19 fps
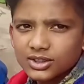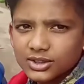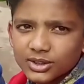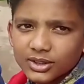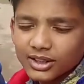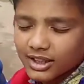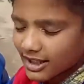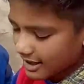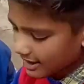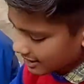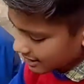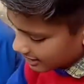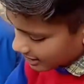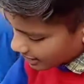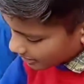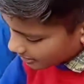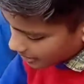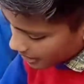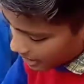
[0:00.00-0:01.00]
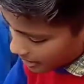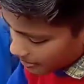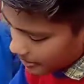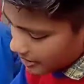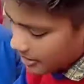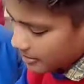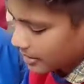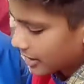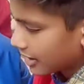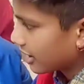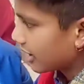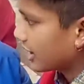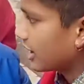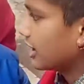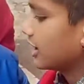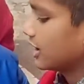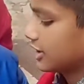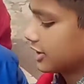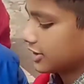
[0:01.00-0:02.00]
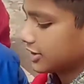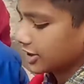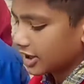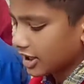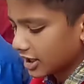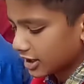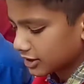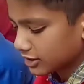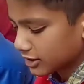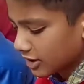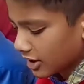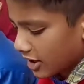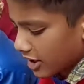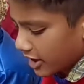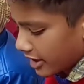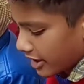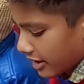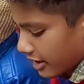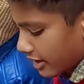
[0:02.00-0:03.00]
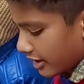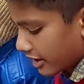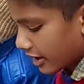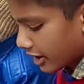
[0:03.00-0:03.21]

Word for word: सो so गाइज अब यहाँ पे हमारा लंच आज का है